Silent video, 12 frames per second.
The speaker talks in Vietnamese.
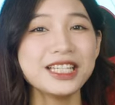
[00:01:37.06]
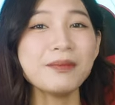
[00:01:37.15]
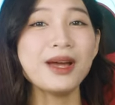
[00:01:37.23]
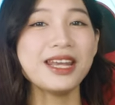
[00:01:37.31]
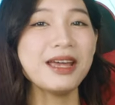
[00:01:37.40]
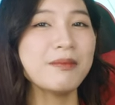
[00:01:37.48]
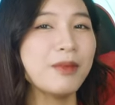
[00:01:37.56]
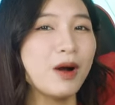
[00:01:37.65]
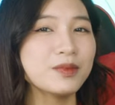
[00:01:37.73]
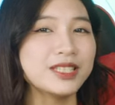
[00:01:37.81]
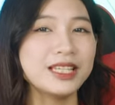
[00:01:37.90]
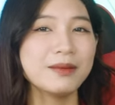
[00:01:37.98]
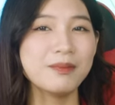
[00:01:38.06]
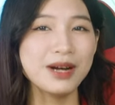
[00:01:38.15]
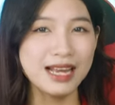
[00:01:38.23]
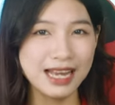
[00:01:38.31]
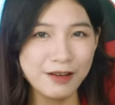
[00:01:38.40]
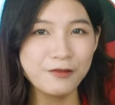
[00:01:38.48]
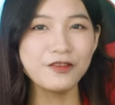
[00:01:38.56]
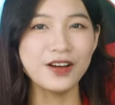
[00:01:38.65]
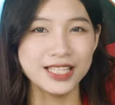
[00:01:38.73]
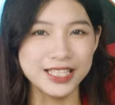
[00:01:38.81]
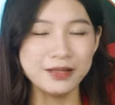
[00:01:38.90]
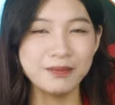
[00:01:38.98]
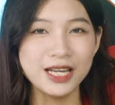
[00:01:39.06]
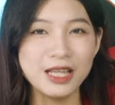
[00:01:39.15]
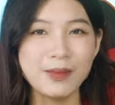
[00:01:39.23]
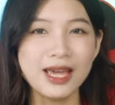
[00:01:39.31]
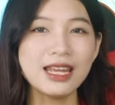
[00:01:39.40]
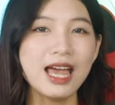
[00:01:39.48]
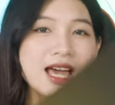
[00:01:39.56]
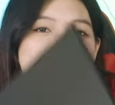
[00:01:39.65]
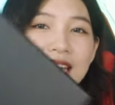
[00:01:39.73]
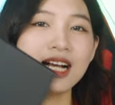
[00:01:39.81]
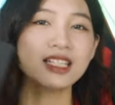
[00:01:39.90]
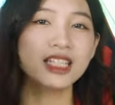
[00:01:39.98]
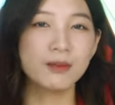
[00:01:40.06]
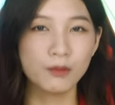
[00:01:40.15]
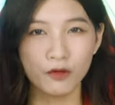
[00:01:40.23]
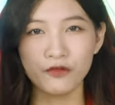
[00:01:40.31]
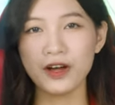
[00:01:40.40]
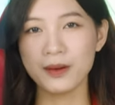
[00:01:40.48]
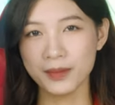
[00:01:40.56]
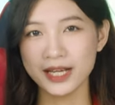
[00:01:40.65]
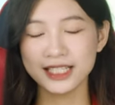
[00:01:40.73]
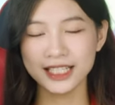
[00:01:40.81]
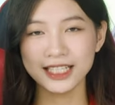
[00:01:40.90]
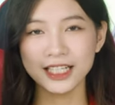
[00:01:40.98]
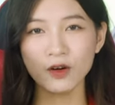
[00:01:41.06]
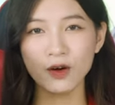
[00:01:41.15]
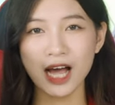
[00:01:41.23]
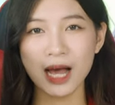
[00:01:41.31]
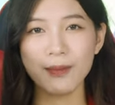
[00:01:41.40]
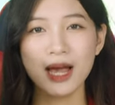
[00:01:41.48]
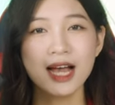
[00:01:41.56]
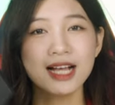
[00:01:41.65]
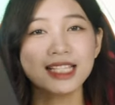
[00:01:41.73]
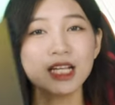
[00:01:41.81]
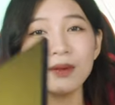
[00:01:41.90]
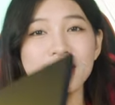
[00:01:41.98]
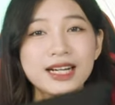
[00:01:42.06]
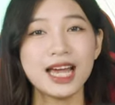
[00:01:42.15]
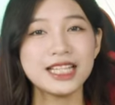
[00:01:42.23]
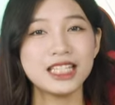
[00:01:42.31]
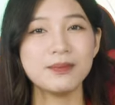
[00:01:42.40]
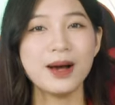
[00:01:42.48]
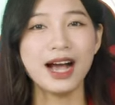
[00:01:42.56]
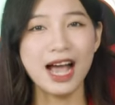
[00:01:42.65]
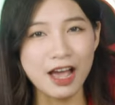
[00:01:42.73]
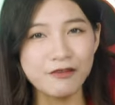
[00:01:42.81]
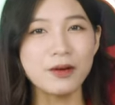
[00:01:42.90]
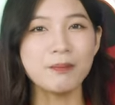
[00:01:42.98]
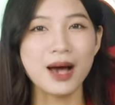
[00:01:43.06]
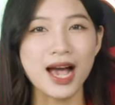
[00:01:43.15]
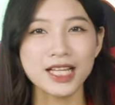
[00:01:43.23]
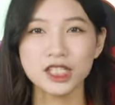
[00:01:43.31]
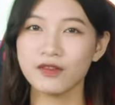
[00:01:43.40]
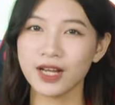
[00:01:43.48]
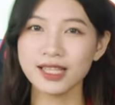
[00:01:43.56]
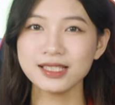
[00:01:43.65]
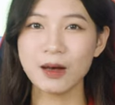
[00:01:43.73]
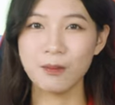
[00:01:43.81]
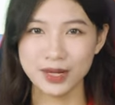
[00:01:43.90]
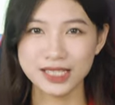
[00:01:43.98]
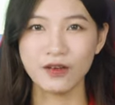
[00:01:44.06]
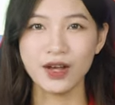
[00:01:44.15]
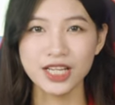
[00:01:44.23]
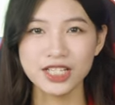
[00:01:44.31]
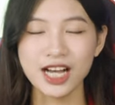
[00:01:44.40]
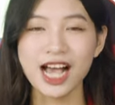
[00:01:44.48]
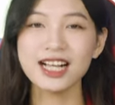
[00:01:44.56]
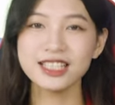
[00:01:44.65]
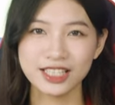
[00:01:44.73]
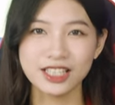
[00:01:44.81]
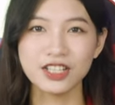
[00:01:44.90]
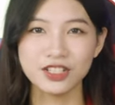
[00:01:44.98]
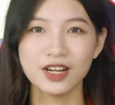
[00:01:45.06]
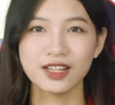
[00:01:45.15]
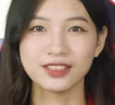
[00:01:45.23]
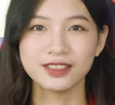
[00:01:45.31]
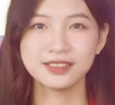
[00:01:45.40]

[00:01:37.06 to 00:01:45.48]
Chiếc máy này mỏng chỉ 15,9mm nặng chỉ 1,19 kg, trọng lượng này chỉ bằng 2 phần 3 so với các dòng 16 inch khác trên thị trường.